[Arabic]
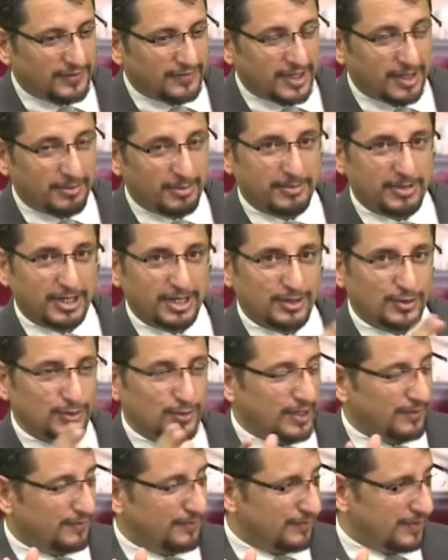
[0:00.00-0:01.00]
ثقافيه ما بين
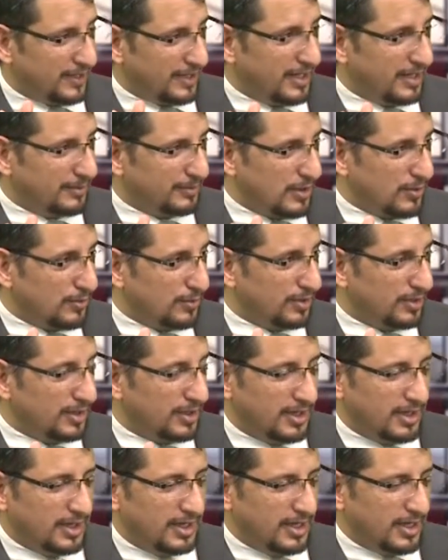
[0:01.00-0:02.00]
الدول في العالم ككل
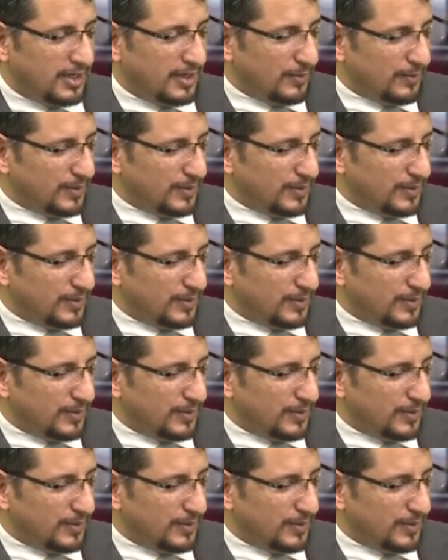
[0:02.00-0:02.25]
أي.